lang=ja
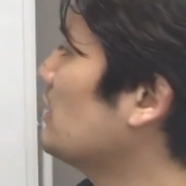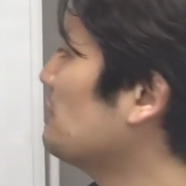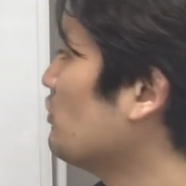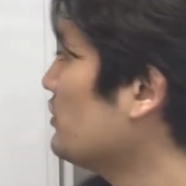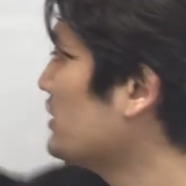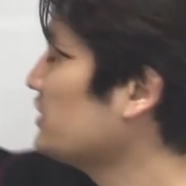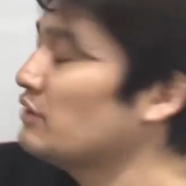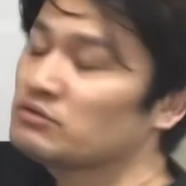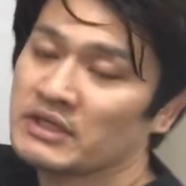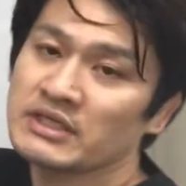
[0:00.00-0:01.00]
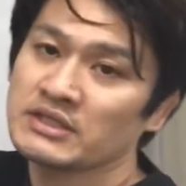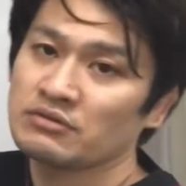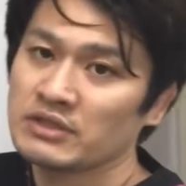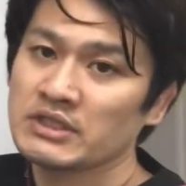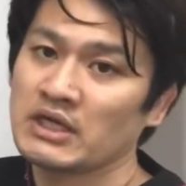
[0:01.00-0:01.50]
まあ、こんな姿勢よくないですけど
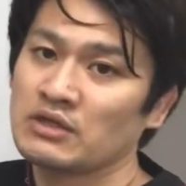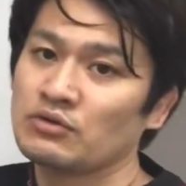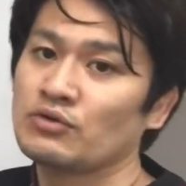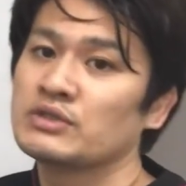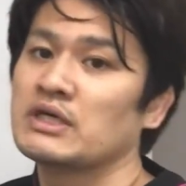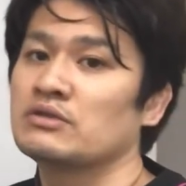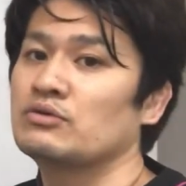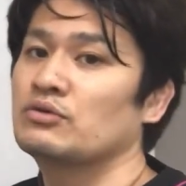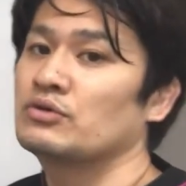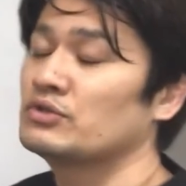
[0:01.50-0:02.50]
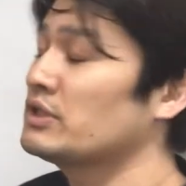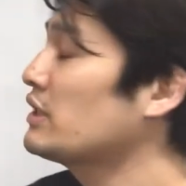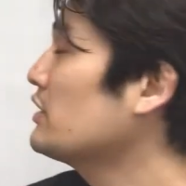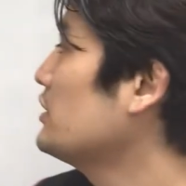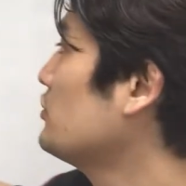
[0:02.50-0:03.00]
ねあのあ
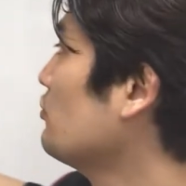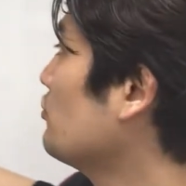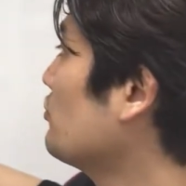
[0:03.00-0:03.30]
の筋症候